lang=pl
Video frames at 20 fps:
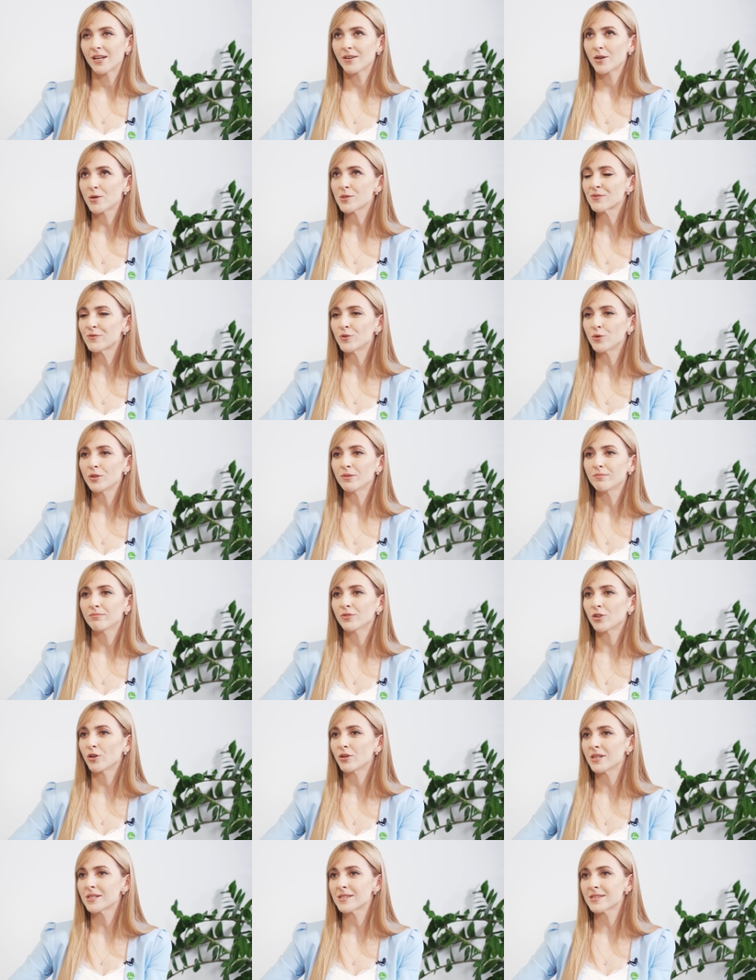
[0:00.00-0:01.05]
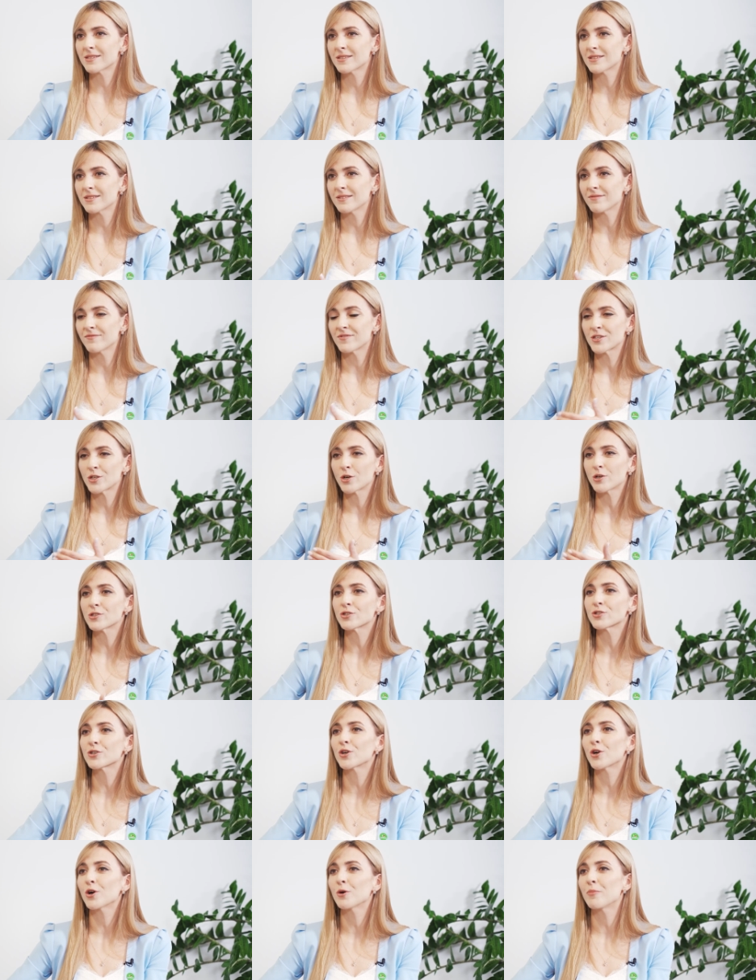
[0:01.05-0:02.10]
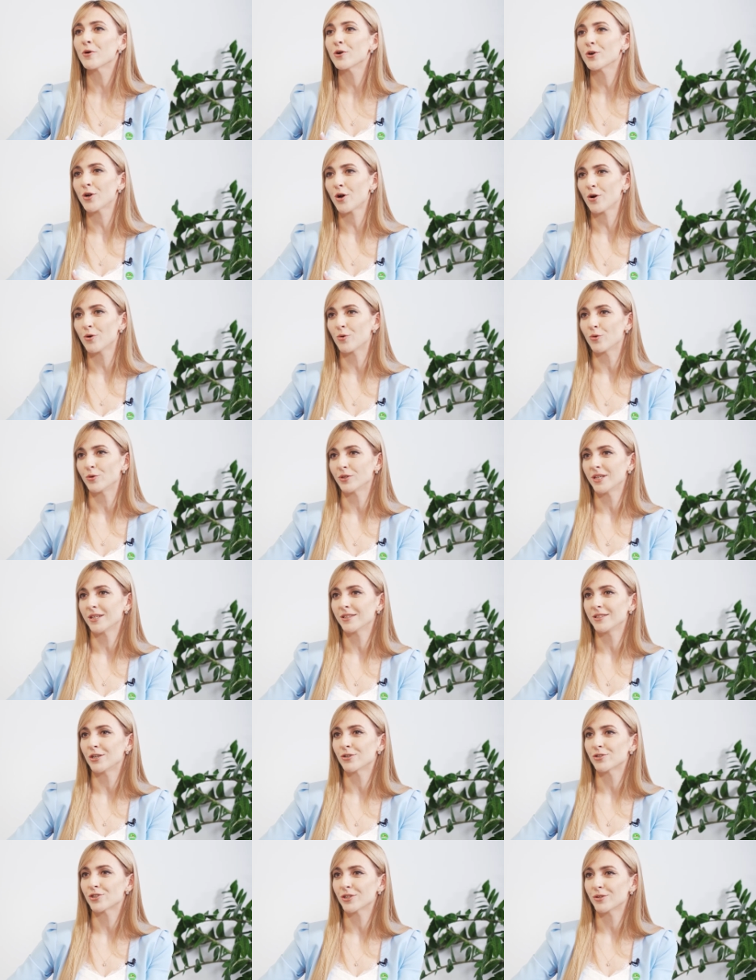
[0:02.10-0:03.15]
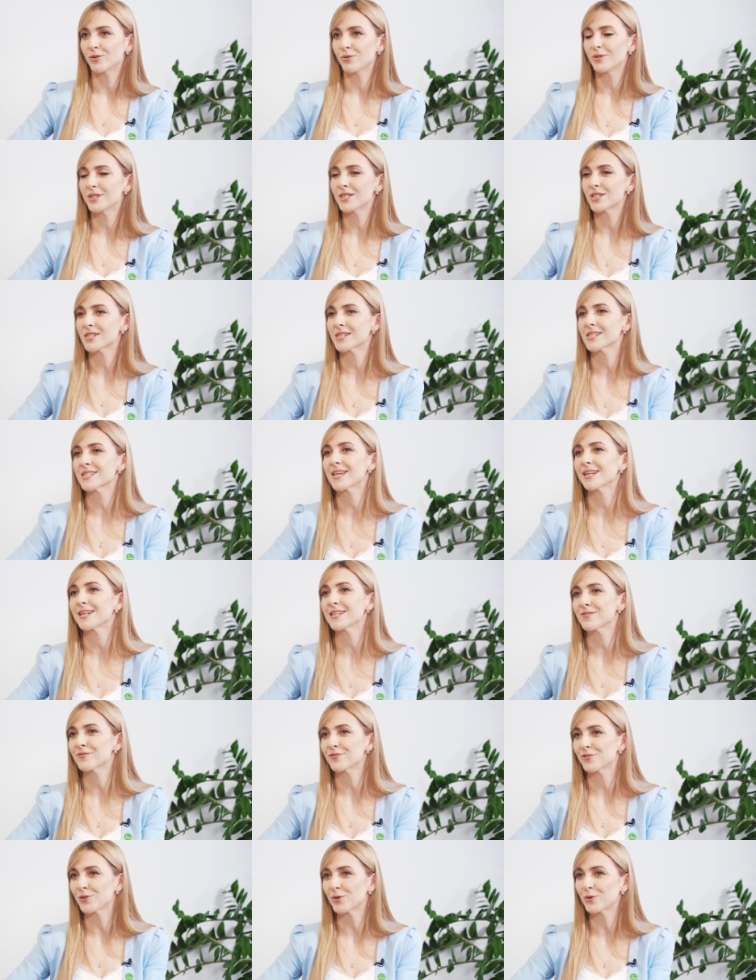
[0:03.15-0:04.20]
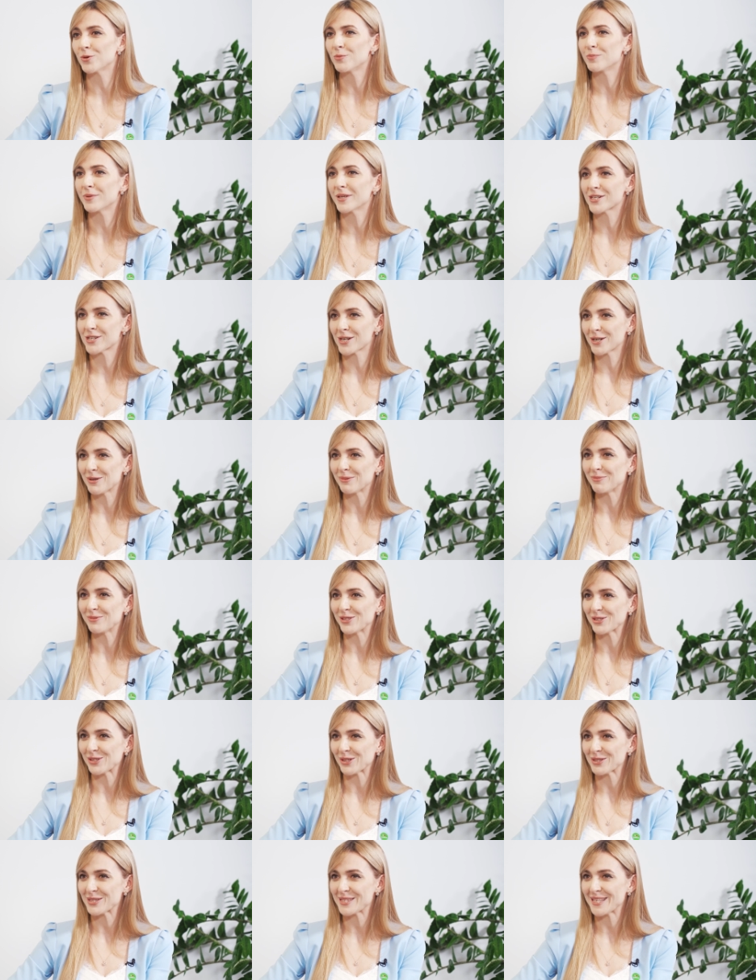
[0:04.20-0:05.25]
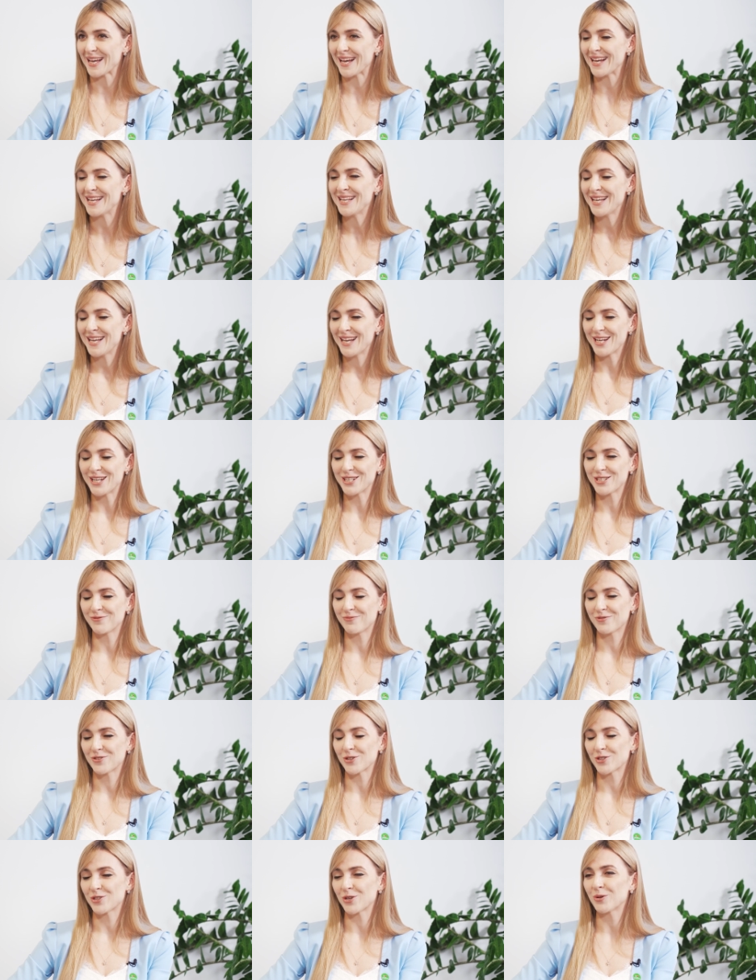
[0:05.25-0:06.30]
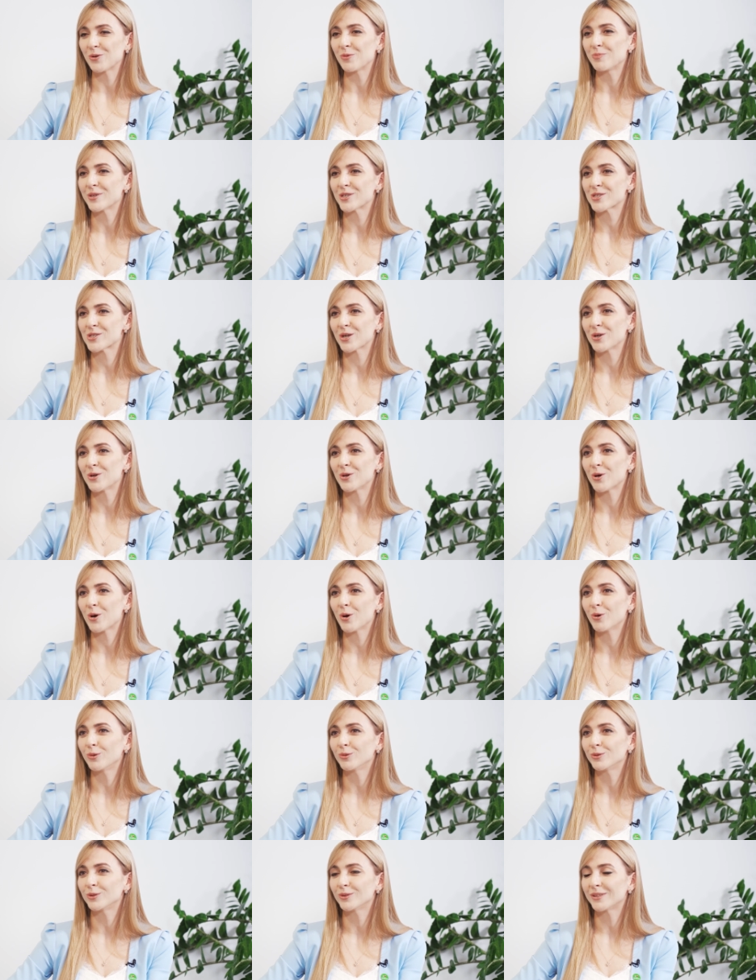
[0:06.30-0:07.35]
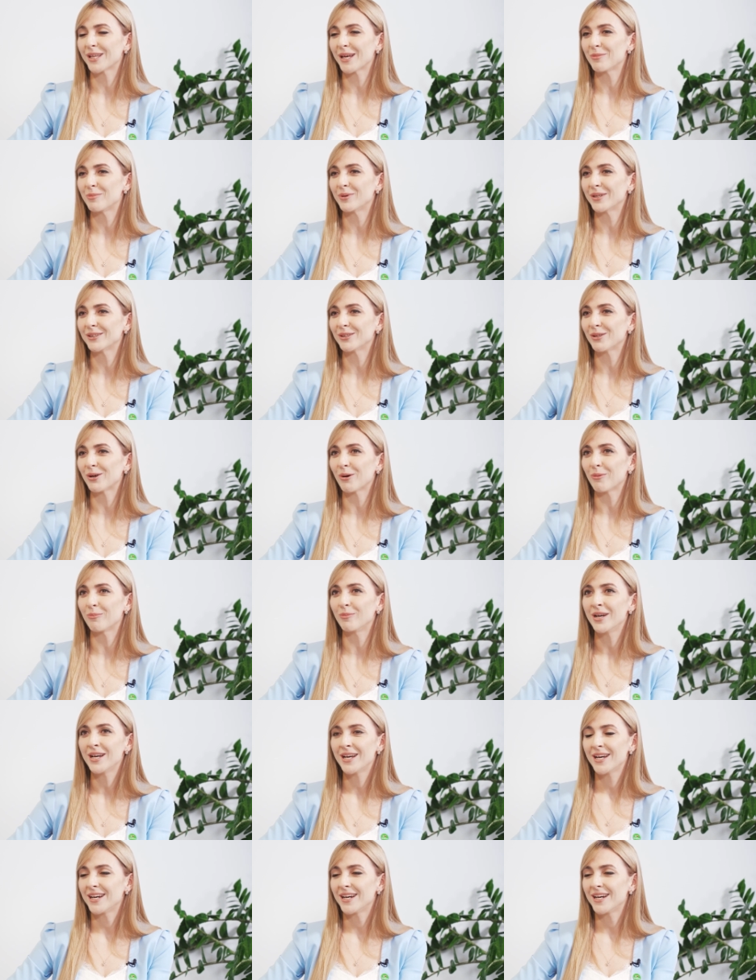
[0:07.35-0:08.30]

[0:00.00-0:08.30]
rozwój to jest wzrost krok po kroku. Nikt nie oczekuje, że zaraz w ciągu pierwszego miesiąca e, czy w przeciągu pierwszego roku tutaj będą